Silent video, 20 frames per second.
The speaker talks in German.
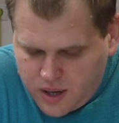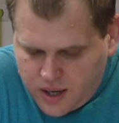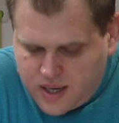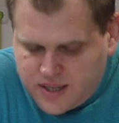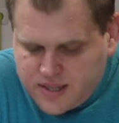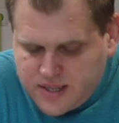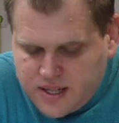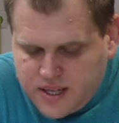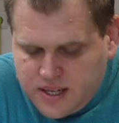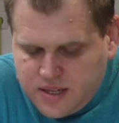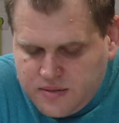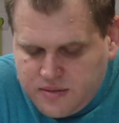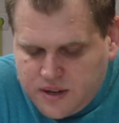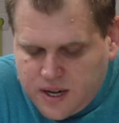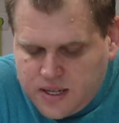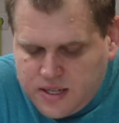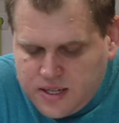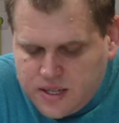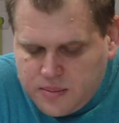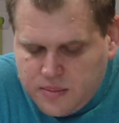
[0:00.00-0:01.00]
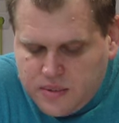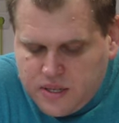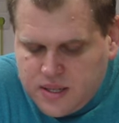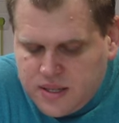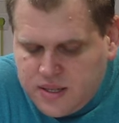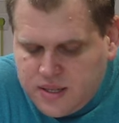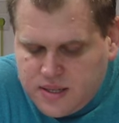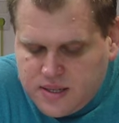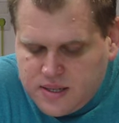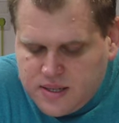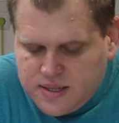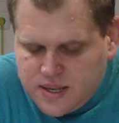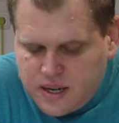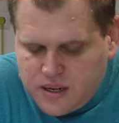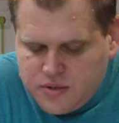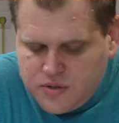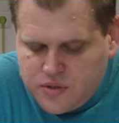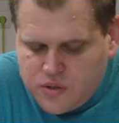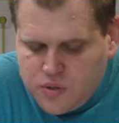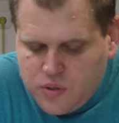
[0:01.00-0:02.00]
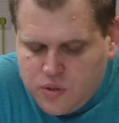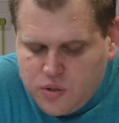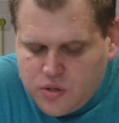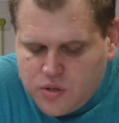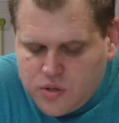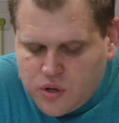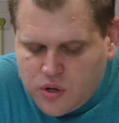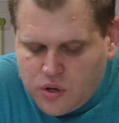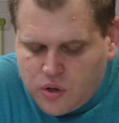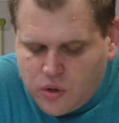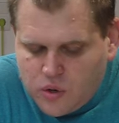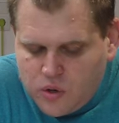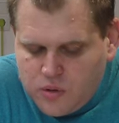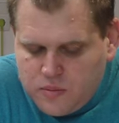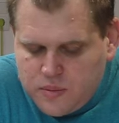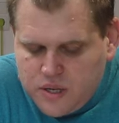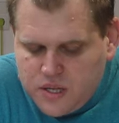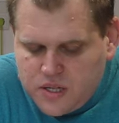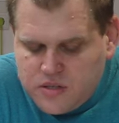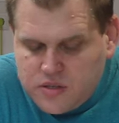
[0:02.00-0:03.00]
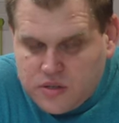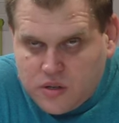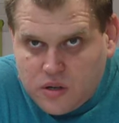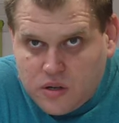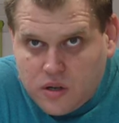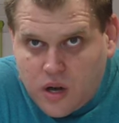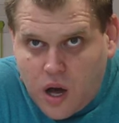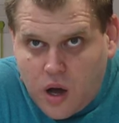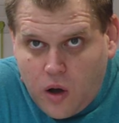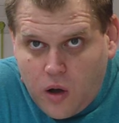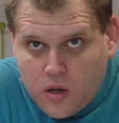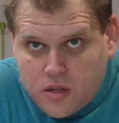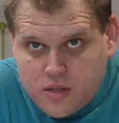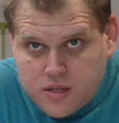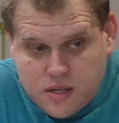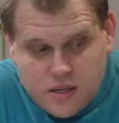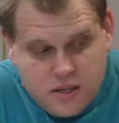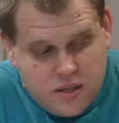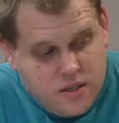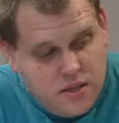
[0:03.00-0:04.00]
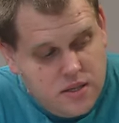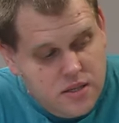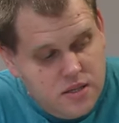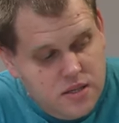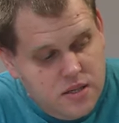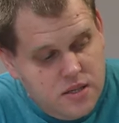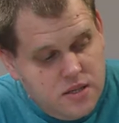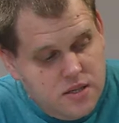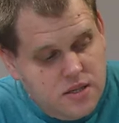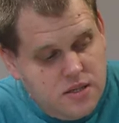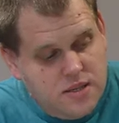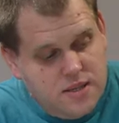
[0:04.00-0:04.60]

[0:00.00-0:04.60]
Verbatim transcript: Es geht weiter mit Salicylsäure und Milchsäure äußerlich.